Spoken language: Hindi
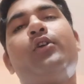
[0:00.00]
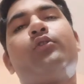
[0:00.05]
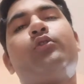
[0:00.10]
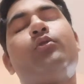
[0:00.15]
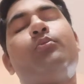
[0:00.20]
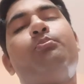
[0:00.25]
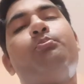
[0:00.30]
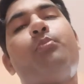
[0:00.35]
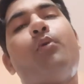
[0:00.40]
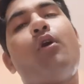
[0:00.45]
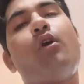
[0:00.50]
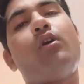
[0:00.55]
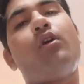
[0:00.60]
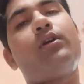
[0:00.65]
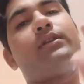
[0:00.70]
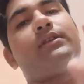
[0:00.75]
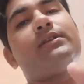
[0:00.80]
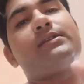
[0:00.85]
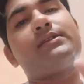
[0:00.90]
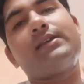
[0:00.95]
तो
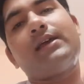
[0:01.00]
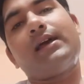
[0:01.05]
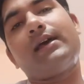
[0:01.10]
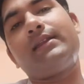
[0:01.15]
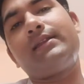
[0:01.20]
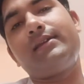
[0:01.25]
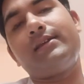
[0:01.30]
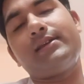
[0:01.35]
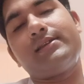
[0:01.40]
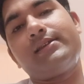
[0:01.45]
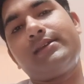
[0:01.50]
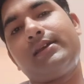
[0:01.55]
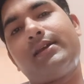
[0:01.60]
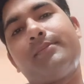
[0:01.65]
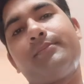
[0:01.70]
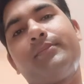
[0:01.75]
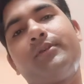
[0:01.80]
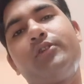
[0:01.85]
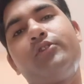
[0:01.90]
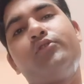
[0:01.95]
बहुत सारी ऐसी
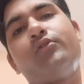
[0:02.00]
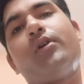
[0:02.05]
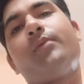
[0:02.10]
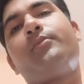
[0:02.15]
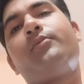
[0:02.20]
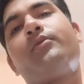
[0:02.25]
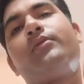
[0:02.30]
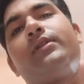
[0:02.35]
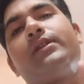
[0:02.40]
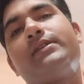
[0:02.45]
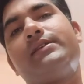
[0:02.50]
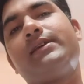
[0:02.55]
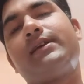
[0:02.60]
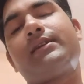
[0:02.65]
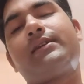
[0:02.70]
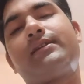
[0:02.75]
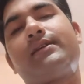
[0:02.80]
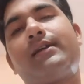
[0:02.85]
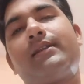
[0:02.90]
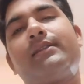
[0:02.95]
कंपनी जो आपको
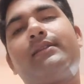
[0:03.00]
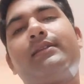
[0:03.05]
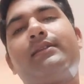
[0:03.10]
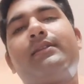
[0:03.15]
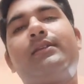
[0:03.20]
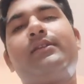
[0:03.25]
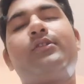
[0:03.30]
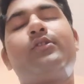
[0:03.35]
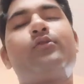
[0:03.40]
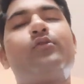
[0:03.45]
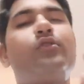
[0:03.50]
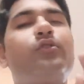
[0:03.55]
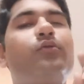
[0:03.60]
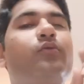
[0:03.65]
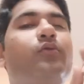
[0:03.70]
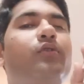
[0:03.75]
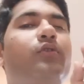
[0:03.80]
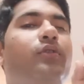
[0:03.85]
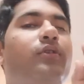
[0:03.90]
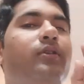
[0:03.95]
रिजेक्ट कर देती हैं क्योंकि
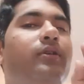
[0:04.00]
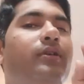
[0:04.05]
वो